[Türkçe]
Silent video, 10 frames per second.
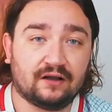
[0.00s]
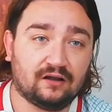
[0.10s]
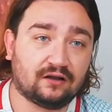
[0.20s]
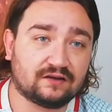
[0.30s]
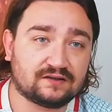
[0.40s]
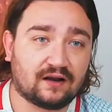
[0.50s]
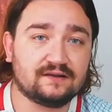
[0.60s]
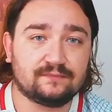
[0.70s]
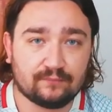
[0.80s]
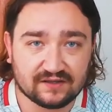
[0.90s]

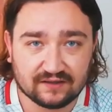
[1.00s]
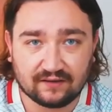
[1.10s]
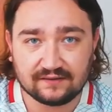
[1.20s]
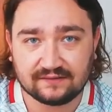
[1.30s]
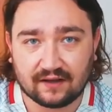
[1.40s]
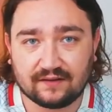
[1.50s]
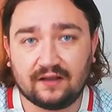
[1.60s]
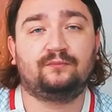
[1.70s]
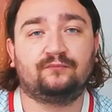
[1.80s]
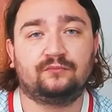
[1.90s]
Galatasaray masadan
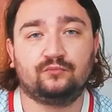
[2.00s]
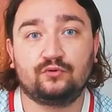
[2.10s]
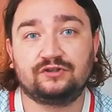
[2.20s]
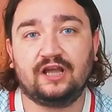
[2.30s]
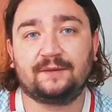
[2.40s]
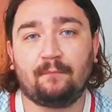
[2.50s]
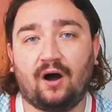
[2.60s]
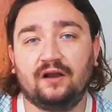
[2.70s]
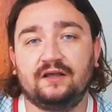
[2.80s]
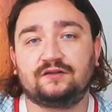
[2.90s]
zaten yüksek
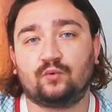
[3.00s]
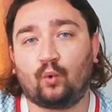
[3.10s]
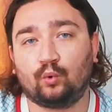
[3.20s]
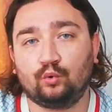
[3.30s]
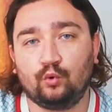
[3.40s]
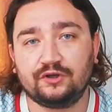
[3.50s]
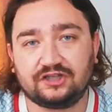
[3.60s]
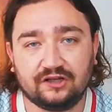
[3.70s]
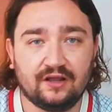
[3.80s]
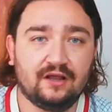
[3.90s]
maliyeti olduğu
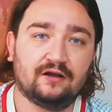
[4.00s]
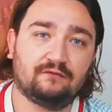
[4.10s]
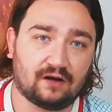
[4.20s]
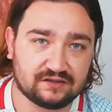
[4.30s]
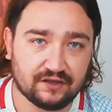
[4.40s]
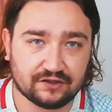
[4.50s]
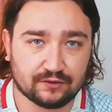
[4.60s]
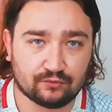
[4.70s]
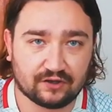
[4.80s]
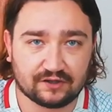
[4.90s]
için
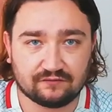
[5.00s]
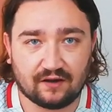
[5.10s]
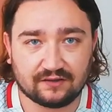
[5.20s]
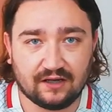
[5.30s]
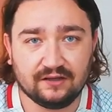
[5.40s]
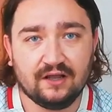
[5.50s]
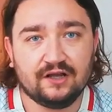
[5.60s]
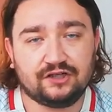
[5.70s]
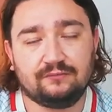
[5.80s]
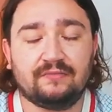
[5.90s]
vazgeçti bu transferden.
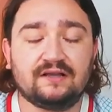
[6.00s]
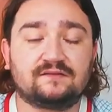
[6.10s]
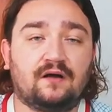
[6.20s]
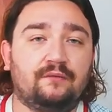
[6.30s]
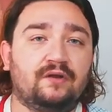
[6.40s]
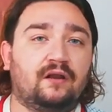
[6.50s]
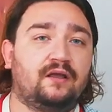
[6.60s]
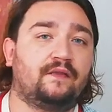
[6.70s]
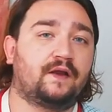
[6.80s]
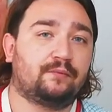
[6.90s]
Şimdi Mensah'ı bir
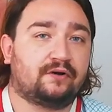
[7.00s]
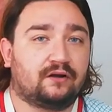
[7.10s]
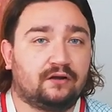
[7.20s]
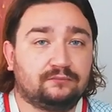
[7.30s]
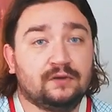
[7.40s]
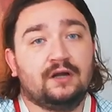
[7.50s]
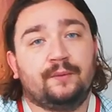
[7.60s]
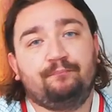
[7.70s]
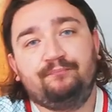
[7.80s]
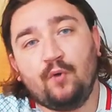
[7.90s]
kenara bırakalım.
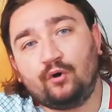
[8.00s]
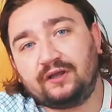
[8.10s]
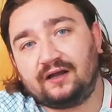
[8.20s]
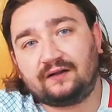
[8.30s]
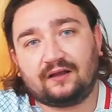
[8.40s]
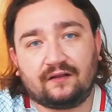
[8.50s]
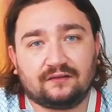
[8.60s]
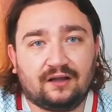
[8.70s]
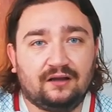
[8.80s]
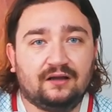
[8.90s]
Öte yandan
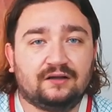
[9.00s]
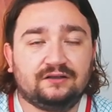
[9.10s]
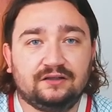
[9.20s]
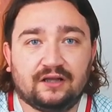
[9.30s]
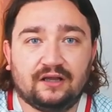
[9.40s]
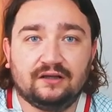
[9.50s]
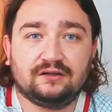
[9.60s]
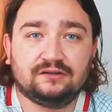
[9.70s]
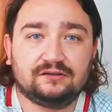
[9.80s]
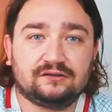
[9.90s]
da yine
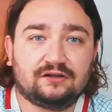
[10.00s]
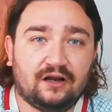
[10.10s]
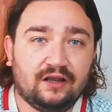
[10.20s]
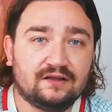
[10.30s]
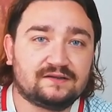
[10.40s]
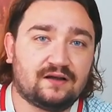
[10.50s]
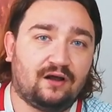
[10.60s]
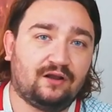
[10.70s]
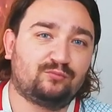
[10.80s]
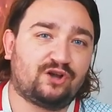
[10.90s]
e, kaleyi
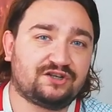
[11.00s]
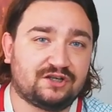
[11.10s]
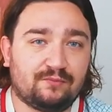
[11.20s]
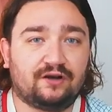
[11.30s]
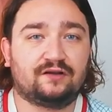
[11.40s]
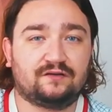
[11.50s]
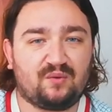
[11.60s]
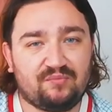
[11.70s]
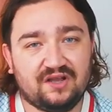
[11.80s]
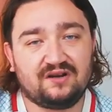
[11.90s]
sağlamlaştırmak
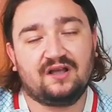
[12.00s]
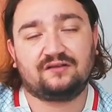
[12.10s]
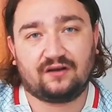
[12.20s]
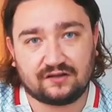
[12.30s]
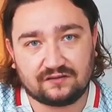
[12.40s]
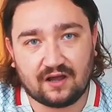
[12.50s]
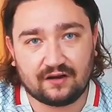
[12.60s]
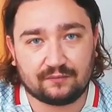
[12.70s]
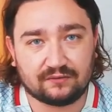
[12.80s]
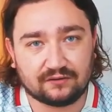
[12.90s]
adına bir transfer
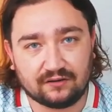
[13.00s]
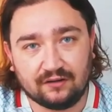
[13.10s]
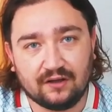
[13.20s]
yapıldı.